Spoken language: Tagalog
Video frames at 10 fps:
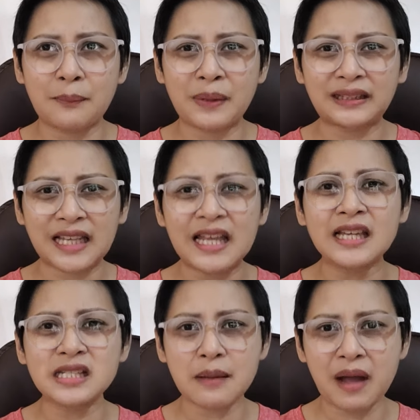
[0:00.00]

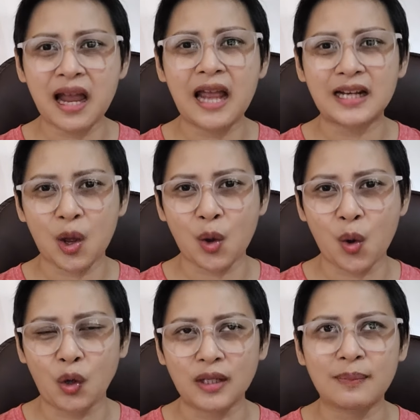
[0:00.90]
pati sa mga anak
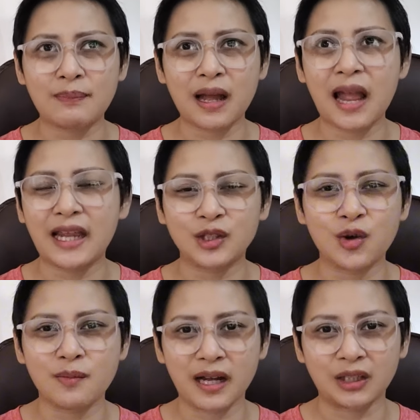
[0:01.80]
ko, napapakain
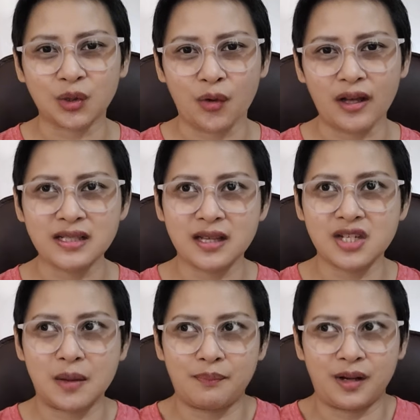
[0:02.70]
ko mga to. Kasi nga,
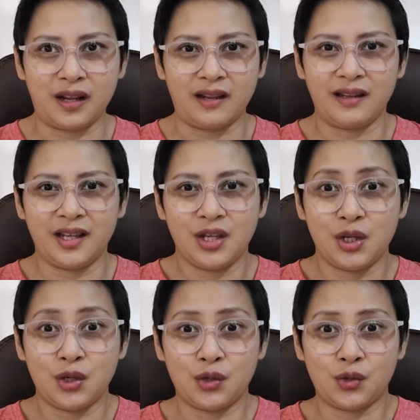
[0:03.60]
syempre,
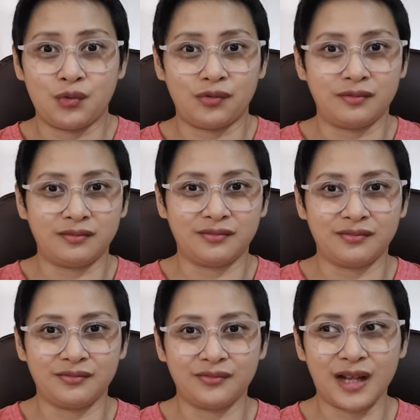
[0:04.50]
yun yung,
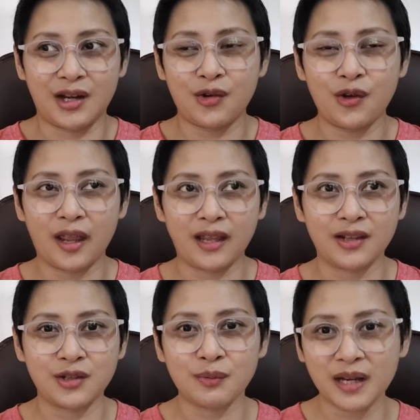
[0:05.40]
ano ko eh,
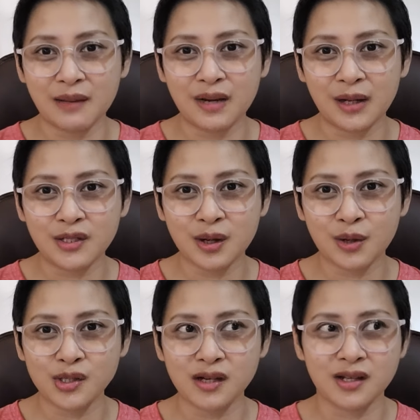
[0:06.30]
yun yung binibili ko sa
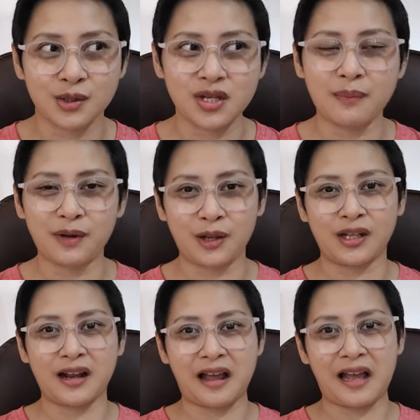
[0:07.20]
grocery. So, syempre,
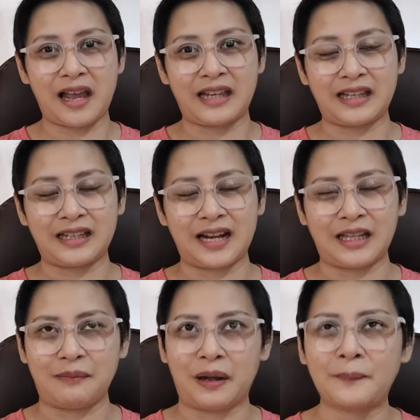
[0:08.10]
hindi nakakainin
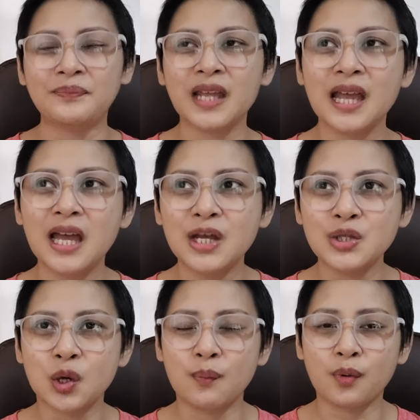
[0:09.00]
nila, di ba?
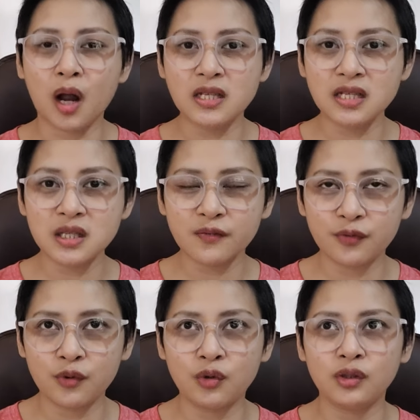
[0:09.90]
So, processed
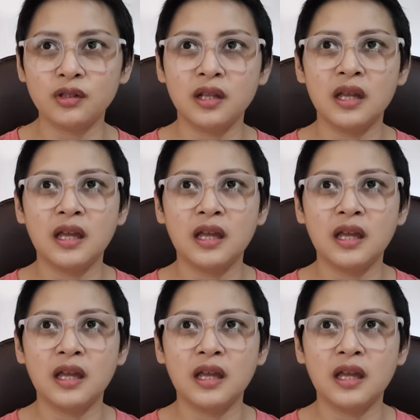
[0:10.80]
food,